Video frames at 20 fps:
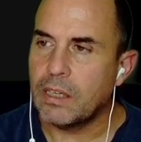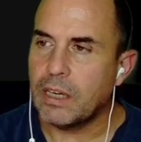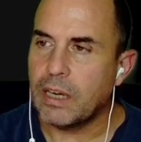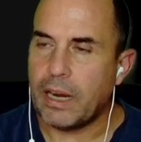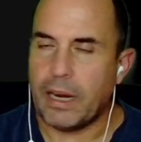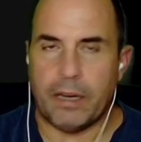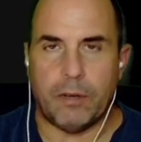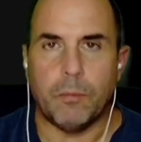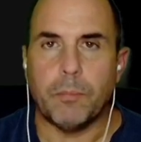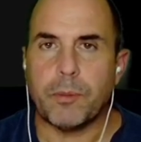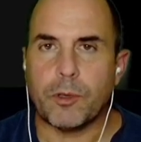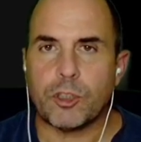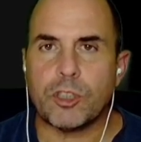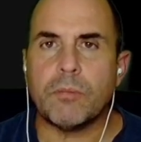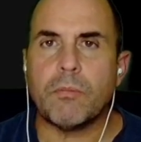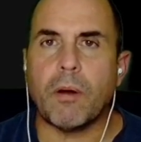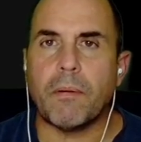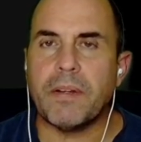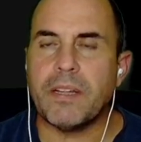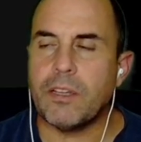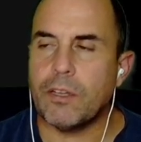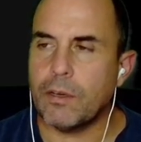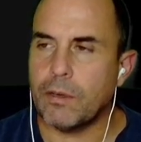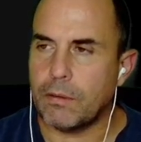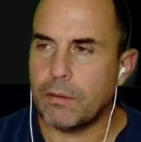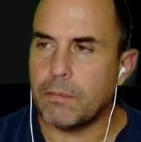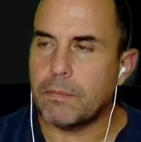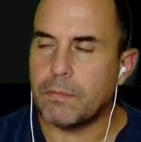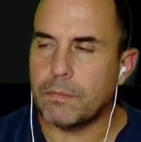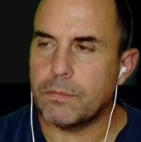En un próximo
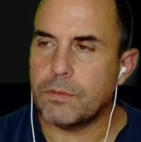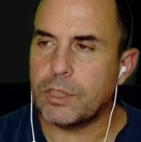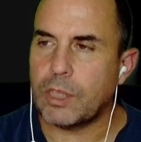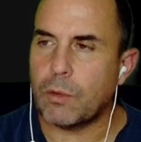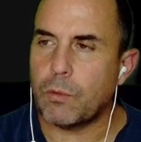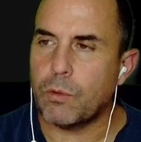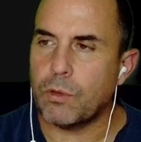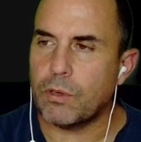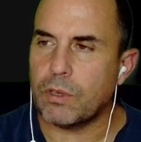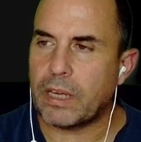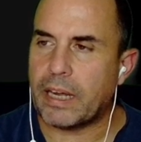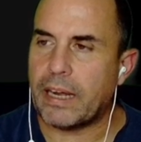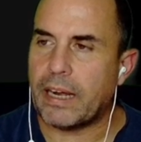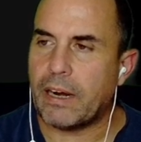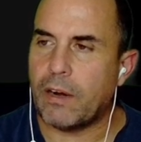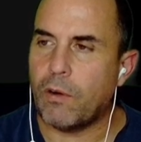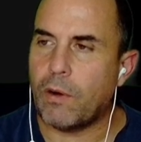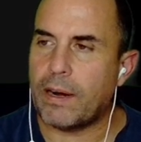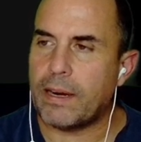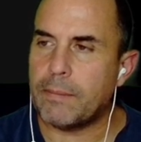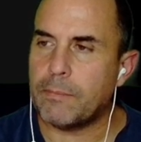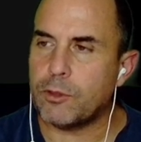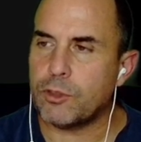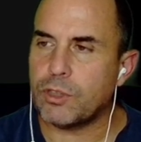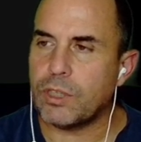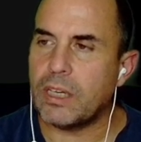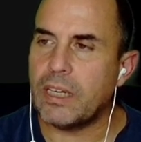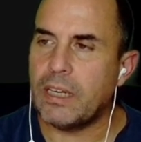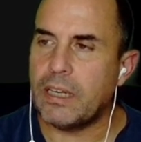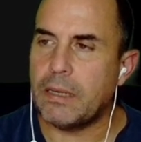vídeo seguro que lo
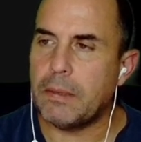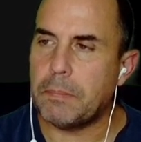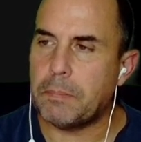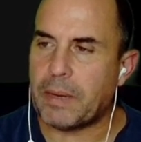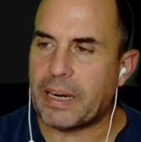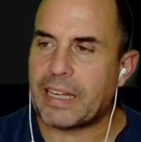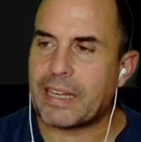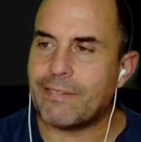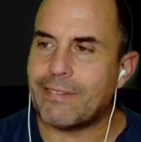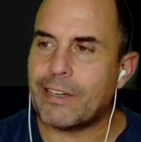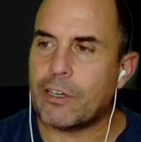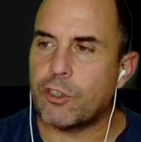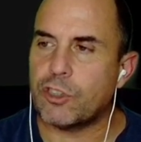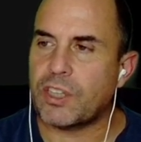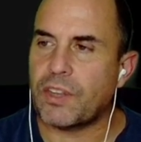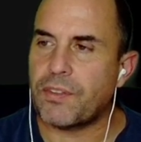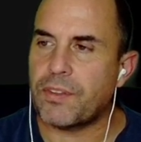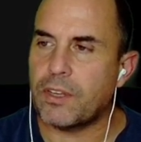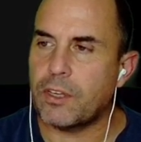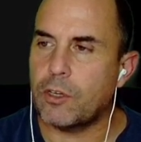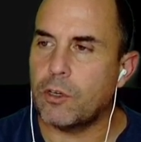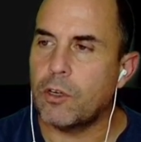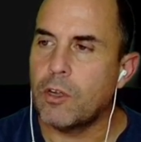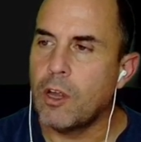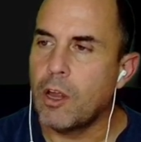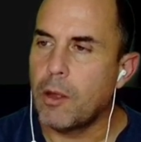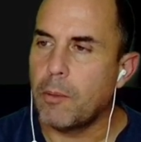haremos y para que veas lo sencillo.